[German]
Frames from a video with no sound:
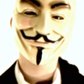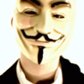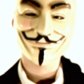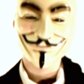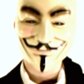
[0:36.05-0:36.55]

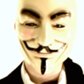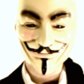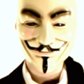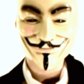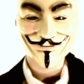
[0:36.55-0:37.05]

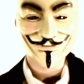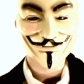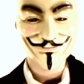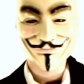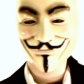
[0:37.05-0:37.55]
Anonymous jedoch,
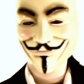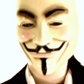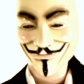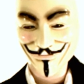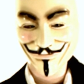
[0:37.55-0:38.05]
wie wir
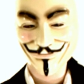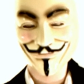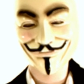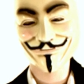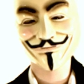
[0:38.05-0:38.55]
es jetzt
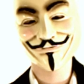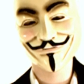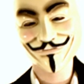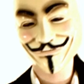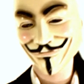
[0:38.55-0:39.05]
kennen,
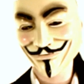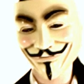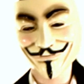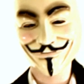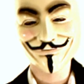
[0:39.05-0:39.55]
wie es
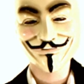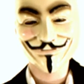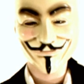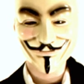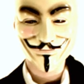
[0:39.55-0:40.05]
sich gegen die
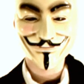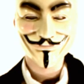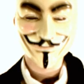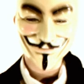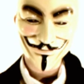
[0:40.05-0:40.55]
Church of
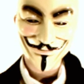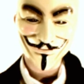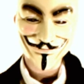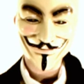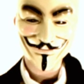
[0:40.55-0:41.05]

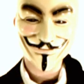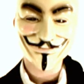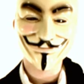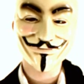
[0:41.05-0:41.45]
Scientology, gegen